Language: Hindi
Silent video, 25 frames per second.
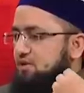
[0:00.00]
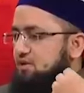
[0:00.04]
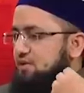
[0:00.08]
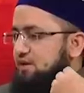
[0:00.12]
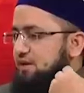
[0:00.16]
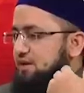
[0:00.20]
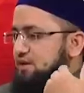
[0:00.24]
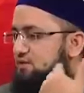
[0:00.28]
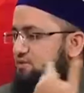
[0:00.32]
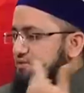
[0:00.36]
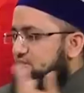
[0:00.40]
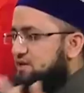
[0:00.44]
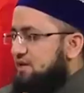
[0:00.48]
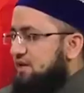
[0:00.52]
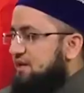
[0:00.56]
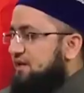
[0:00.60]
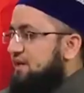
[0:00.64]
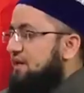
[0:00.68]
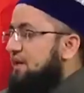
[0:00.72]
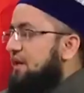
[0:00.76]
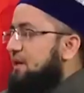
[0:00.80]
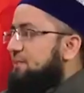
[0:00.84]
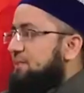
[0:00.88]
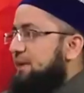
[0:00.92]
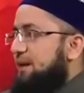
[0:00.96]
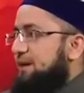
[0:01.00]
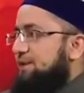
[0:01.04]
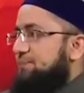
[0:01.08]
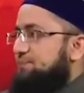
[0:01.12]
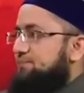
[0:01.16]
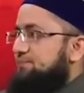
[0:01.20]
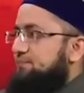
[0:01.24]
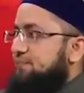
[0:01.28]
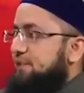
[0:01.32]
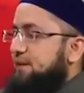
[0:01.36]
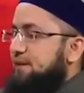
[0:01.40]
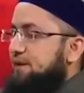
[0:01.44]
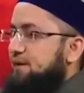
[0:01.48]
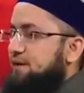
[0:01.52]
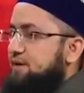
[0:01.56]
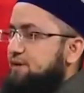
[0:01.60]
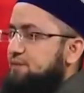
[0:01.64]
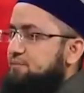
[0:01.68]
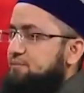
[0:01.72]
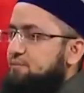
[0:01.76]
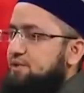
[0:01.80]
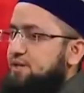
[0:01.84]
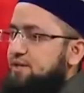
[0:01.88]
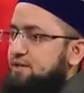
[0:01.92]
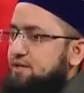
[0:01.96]
और एक दूसरे के काम आए
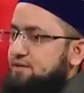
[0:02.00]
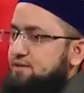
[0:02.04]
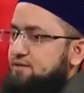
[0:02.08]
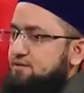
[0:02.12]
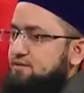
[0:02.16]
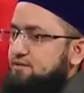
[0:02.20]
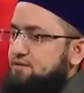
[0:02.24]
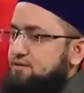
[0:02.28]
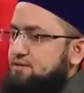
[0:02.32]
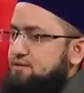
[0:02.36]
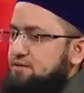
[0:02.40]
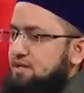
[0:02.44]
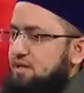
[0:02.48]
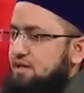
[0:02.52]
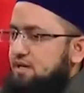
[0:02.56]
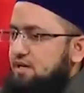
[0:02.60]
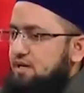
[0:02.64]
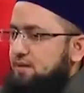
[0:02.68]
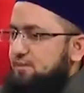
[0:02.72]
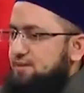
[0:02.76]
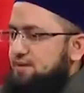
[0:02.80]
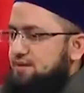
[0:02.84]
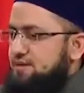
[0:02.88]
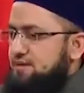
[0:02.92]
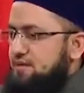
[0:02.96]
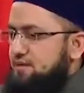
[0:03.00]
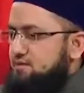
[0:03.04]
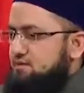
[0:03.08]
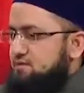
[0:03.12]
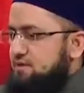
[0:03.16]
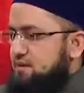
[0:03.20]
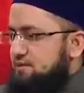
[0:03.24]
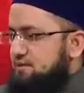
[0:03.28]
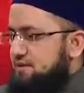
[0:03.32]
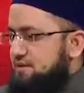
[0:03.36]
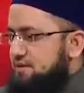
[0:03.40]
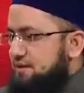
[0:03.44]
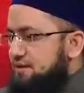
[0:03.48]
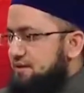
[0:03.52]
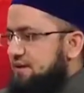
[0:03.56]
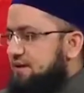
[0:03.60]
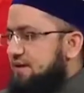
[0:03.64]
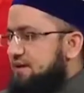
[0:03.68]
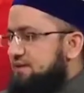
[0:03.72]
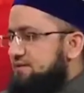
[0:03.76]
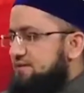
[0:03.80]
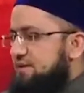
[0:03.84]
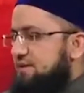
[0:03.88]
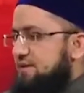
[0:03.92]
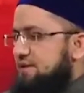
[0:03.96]
फिर जहाँ आप अली सातुसम ने
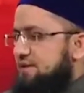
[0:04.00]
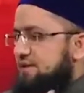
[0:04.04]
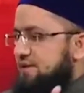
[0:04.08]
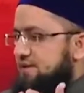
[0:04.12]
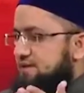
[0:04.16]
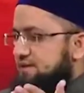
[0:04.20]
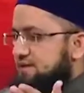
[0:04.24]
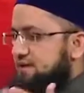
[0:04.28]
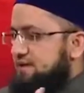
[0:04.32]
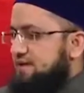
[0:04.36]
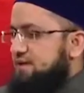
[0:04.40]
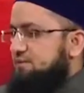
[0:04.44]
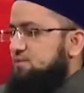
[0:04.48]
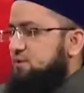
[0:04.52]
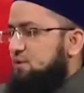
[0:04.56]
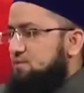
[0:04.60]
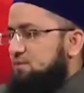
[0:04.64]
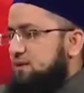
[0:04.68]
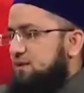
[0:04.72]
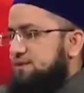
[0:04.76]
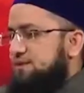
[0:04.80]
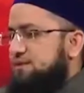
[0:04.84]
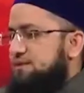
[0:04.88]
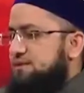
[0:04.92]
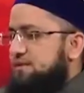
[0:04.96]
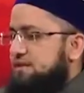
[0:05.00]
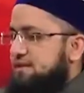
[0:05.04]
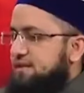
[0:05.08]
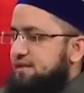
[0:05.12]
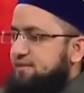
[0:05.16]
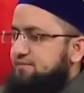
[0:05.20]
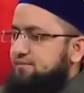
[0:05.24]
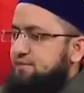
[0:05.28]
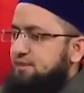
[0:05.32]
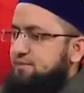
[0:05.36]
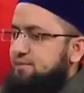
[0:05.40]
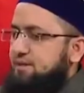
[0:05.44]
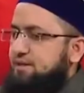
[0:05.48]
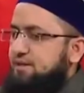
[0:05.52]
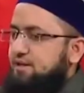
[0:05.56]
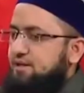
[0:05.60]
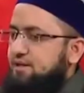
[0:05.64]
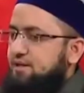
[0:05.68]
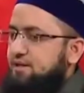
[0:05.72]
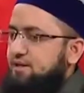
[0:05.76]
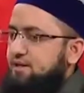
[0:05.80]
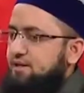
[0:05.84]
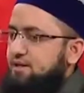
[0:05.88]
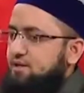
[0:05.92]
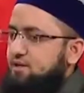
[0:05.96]
सदक़ात की या दीगर मामला की तरगीब फरमाई
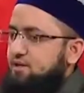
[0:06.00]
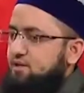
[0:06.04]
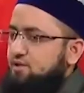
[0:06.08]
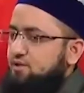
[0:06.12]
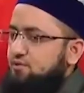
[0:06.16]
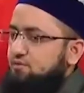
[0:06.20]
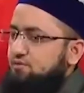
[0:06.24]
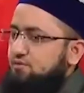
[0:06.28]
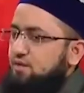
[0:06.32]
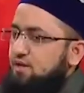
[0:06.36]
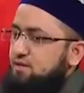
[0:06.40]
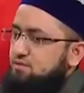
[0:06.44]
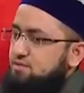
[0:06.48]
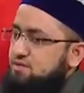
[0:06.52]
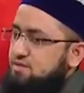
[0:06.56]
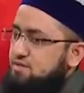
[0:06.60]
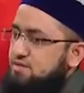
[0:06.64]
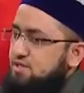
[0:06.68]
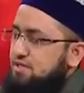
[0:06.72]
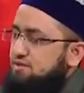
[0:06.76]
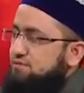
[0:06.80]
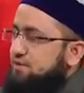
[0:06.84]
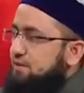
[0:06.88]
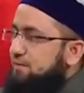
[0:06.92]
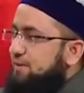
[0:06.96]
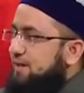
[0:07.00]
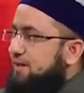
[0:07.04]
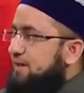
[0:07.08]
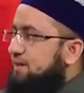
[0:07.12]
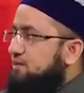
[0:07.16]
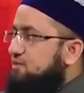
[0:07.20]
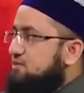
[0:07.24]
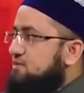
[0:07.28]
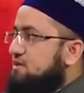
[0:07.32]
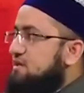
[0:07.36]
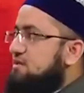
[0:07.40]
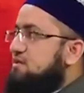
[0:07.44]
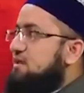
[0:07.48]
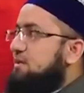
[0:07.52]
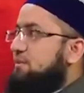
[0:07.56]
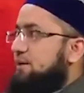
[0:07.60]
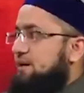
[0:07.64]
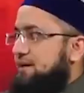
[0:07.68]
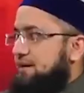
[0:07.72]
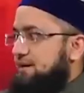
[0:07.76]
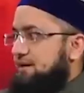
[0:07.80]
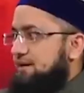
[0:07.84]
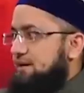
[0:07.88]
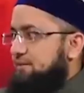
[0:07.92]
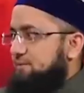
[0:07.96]
वहाँ उसके साथ फरमाया कि रोज़ा
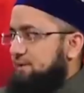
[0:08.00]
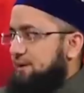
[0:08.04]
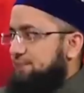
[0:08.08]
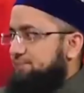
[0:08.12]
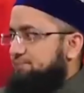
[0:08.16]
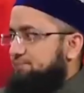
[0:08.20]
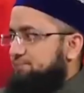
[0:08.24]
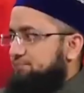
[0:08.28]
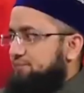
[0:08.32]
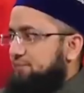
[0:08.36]
सबर का नाम है